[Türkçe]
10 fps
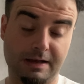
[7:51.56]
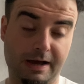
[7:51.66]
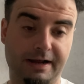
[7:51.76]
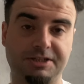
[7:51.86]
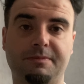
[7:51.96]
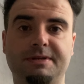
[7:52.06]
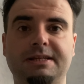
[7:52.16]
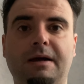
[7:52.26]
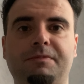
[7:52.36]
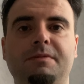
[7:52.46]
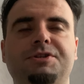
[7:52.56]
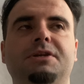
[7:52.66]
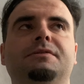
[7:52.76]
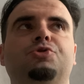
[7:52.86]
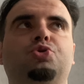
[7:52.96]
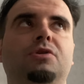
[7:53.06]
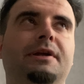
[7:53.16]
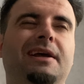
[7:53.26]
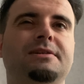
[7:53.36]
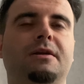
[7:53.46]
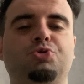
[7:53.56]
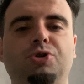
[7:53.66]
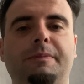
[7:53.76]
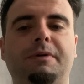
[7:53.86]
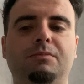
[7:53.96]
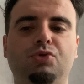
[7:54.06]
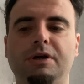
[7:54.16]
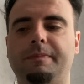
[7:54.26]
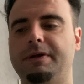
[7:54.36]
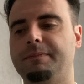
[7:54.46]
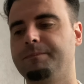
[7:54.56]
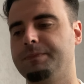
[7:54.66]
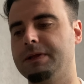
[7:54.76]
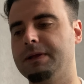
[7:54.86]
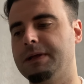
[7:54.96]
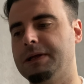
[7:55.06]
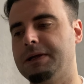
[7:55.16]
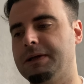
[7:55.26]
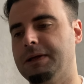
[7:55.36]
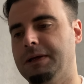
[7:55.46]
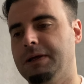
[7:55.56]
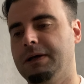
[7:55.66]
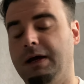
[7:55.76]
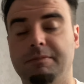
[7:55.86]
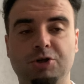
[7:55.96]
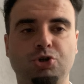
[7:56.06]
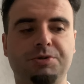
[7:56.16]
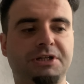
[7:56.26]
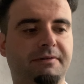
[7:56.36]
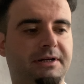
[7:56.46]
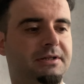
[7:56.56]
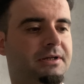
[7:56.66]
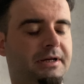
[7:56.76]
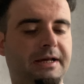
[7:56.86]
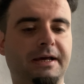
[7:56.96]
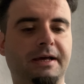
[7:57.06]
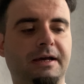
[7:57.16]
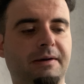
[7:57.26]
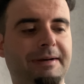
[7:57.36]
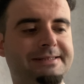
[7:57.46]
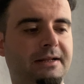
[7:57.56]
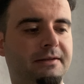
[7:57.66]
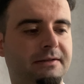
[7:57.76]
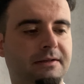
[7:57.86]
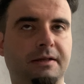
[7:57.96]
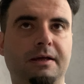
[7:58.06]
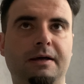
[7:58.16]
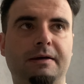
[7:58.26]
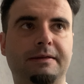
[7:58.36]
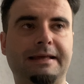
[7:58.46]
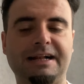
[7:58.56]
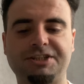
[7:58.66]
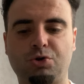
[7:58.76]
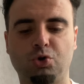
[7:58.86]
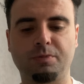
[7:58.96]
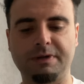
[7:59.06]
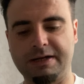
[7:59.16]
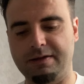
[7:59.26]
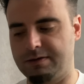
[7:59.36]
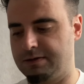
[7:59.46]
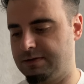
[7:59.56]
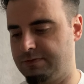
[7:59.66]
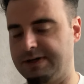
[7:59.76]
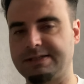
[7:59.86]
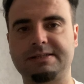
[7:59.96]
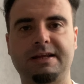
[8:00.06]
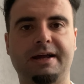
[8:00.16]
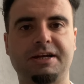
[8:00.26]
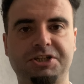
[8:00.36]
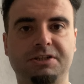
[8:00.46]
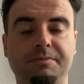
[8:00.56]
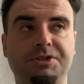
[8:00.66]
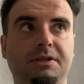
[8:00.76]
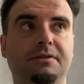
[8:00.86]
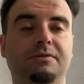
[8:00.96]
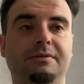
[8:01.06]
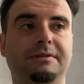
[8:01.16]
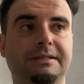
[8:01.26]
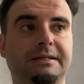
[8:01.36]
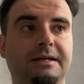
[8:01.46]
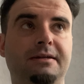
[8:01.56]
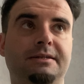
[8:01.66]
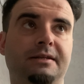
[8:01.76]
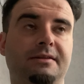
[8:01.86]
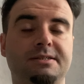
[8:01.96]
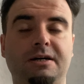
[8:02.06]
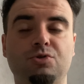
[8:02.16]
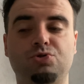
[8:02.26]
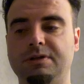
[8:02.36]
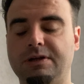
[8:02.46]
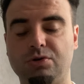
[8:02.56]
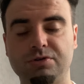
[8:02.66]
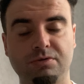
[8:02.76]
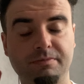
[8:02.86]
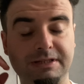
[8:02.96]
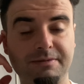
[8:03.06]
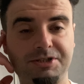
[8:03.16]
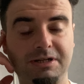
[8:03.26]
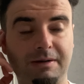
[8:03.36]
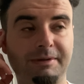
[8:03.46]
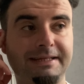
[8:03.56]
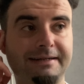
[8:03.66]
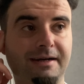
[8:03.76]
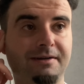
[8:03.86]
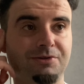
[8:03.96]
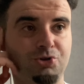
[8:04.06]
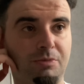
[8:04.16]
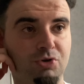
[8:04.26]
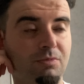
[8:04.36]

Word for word: araştırmasını yaptığım için şuraları gezerim, şunu yaparım, bunu yaparım. Ha bir de şöyle bir şey var. E, ben zaten gelecek olduğum yeri fazlasıyla araştırdığım için yanının sağının sonu ne olduğunu bildiğim için ama tekrar şöyle bir